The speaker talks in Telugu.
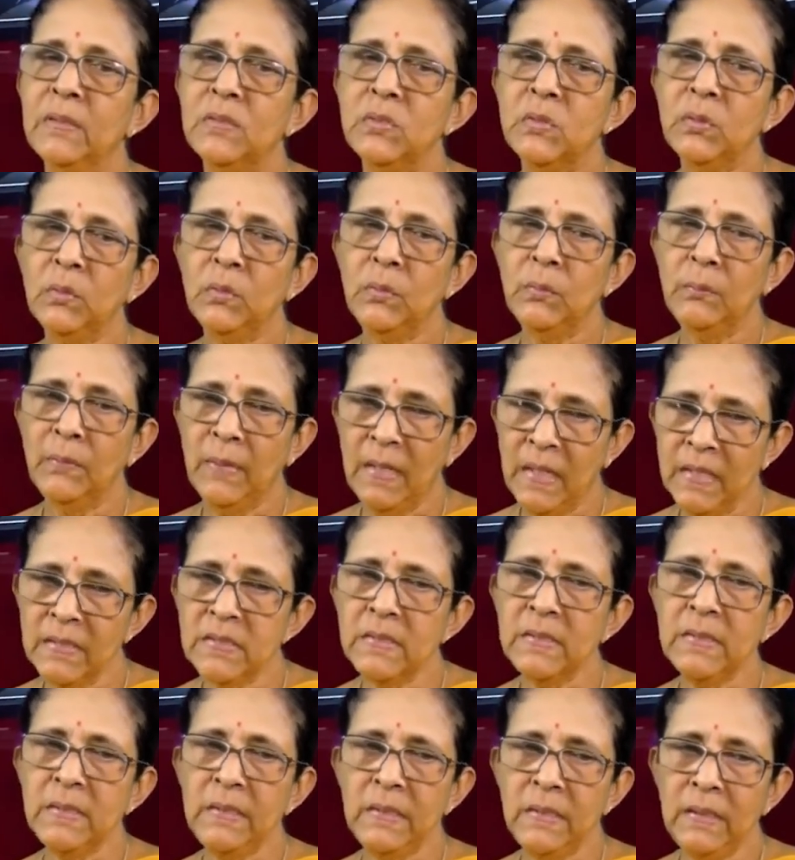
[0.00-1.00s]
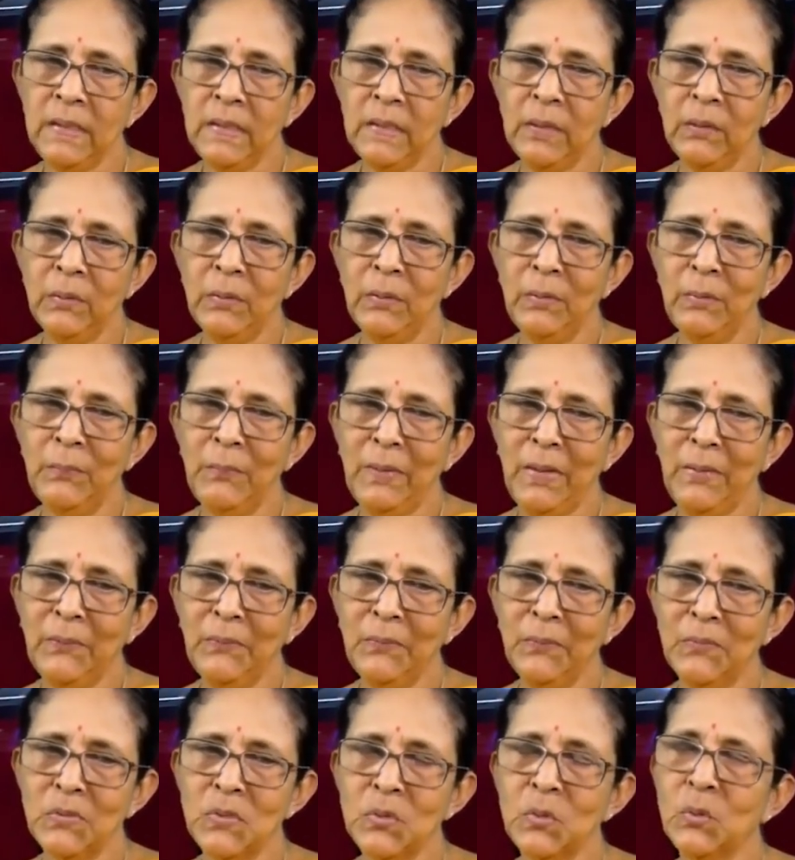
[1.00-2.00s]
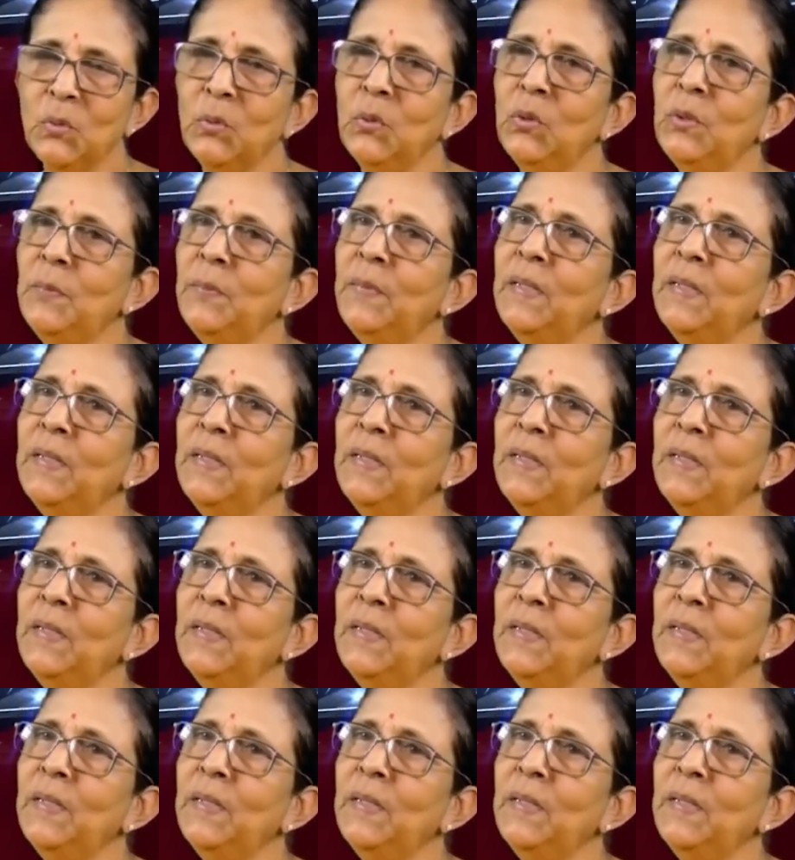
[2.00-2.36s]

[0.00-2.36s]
సో మా సిఈడిలో మేము స్కూల్